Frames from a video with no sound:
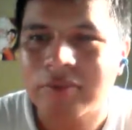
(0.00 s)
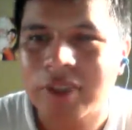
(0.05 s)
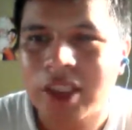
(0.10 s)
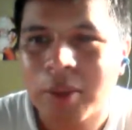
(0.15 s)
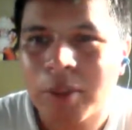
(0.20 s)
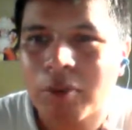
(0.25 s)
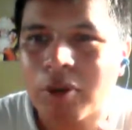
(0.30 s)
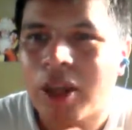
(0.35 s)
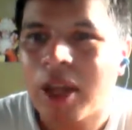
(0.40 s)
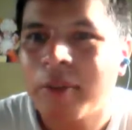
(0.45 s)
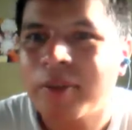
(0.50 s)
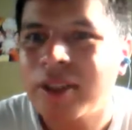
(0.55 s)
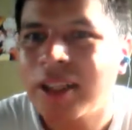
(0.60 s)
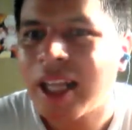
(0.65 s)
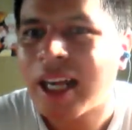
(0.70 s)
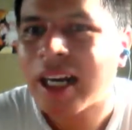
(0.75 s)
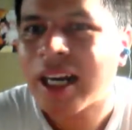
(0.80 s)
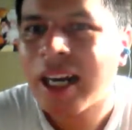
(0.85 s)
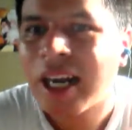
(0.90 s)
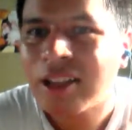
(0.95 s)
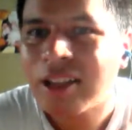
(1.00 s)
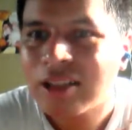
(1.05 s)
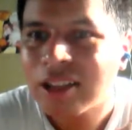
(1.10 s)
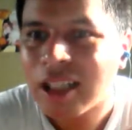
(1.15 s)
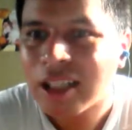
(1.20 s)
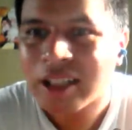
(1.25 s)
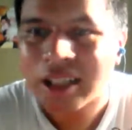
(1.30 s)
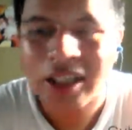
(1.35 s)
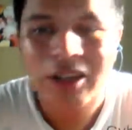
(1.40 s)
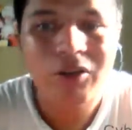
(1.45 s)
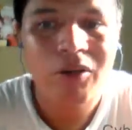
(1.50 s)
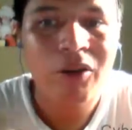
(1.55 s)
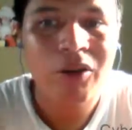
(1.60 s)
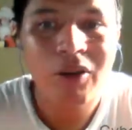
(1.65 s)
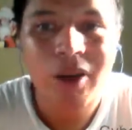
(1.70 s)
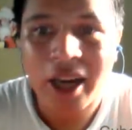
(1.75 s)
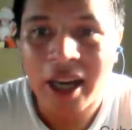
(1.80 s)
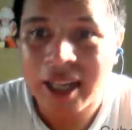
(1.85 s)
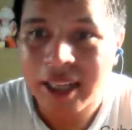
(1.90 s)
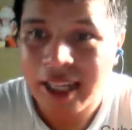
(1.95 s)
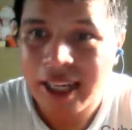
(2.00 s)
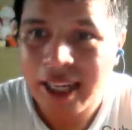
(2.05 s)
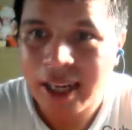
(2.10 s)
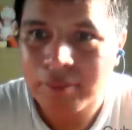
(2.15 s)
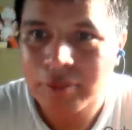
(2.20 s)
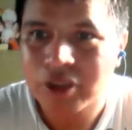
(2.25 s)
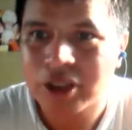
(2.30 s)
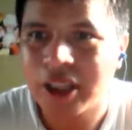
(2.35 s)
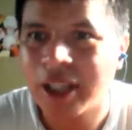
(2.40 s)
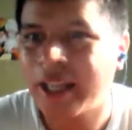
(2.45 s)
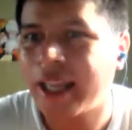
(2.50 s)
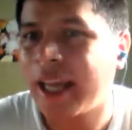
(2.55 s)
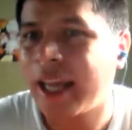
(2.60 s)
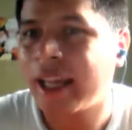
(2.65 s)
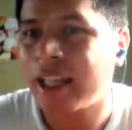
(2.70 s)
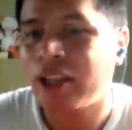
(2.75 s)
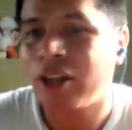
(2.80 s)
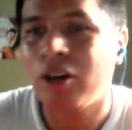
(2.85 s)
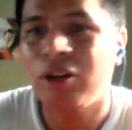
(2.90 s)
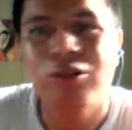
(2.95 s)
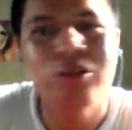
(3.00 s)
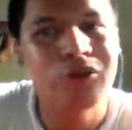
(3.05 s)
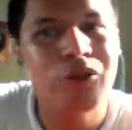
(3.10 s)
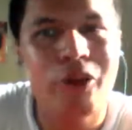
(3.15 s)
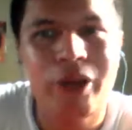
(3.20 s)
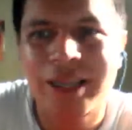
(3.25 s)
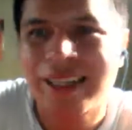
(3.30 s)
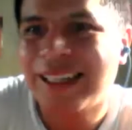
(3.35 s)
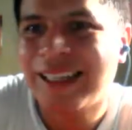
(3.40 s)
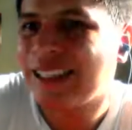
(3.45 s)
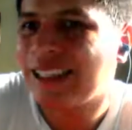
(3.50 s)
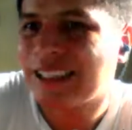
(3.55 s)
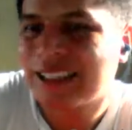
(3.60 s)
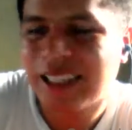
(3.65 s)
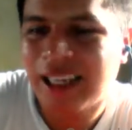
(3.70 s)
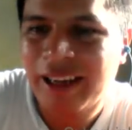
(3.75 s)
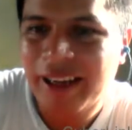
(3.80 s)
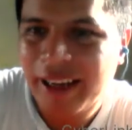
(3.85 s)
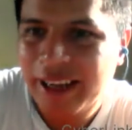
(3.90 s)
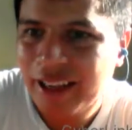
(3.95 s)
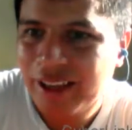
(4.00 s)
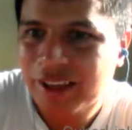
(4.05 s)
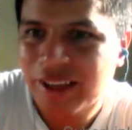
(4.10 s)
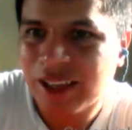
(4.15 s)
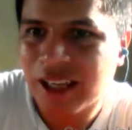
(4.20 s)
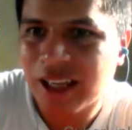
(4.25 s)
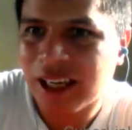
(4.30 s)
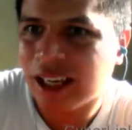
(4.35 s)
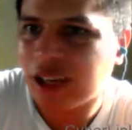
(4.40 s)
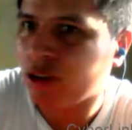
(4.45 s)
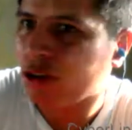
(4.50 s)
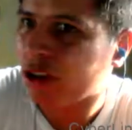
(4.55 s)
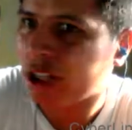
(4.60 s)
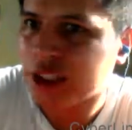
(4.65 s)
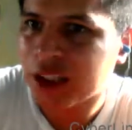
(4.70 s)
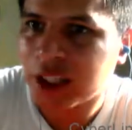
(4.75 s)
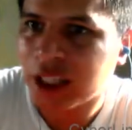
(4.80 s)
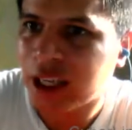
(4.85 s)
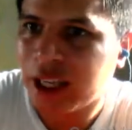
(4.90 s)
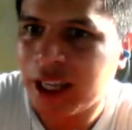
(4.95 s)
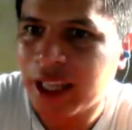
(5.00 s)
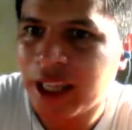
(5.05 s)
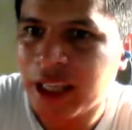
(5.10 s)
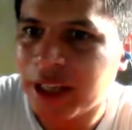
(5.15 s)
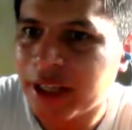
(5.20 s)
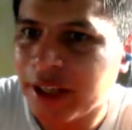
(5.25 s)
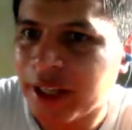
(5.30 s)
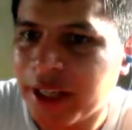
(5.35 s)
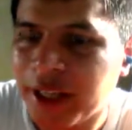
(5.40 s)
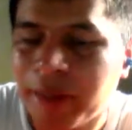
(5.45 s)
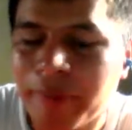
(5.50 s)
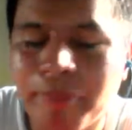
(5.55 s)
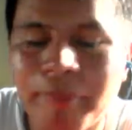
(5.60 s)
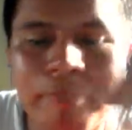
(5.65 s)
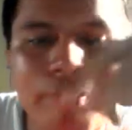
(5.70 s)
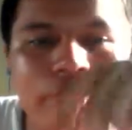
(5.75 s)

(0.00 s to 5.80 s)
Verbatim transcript: Si pudiéramos largarnos de aquí, nos haríamos. Y que Dios cuide a esta gente, que los que se queden aquí.